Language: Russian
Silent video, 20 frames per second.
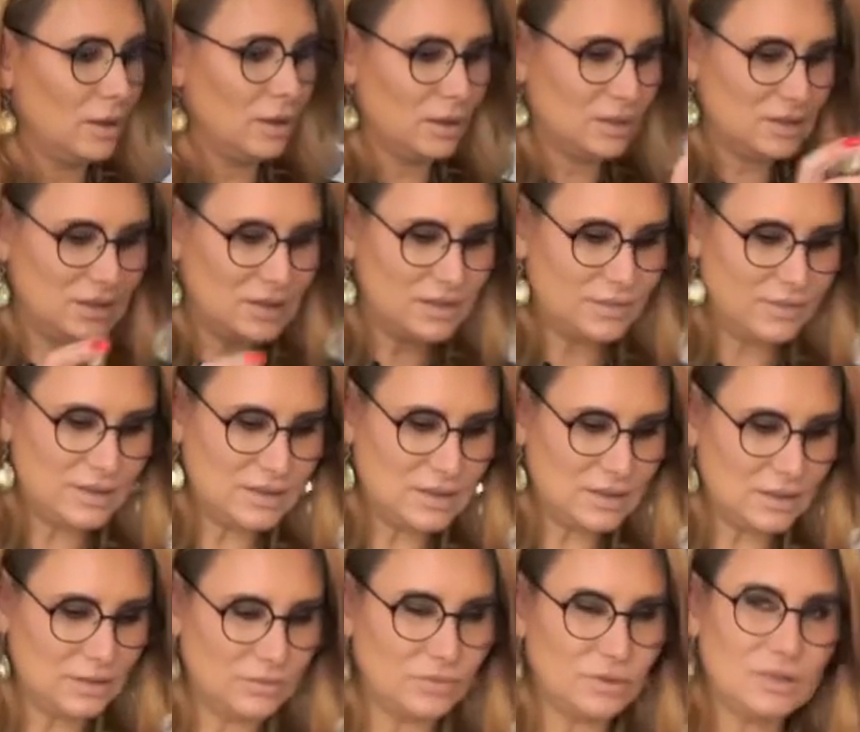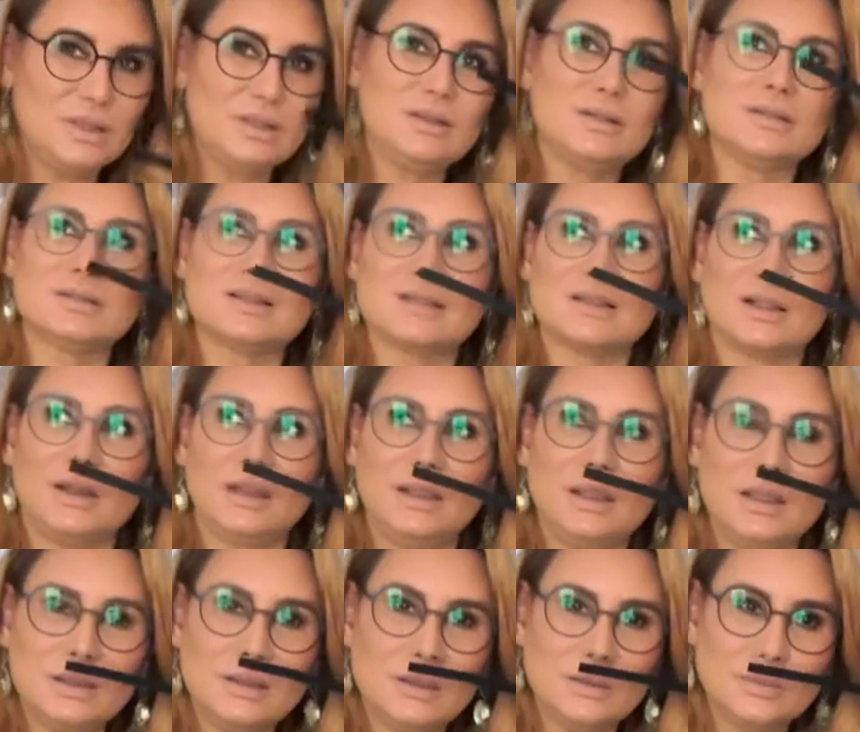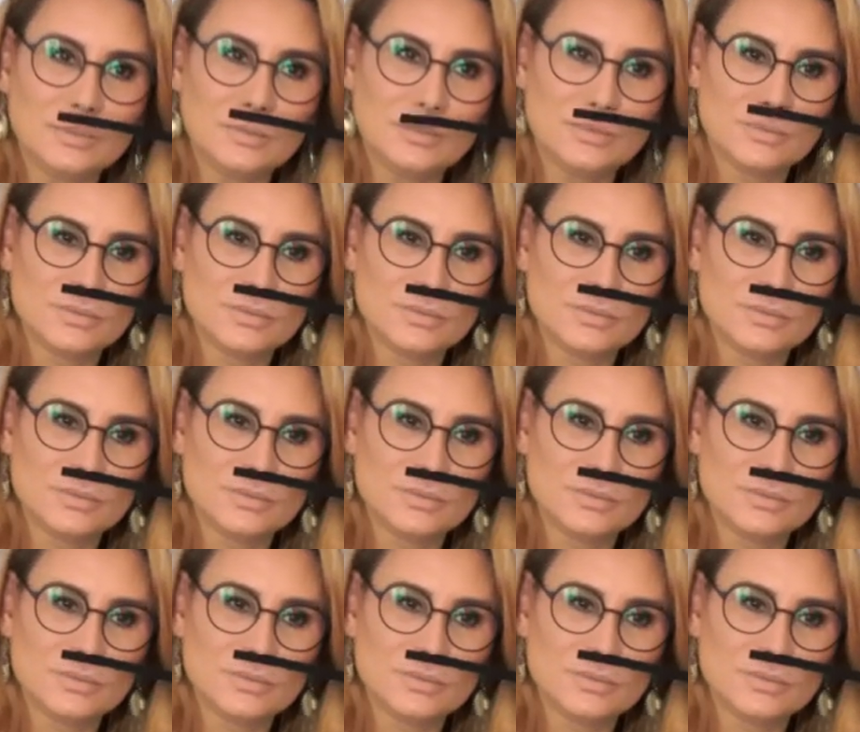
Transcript: действительно вот это настроение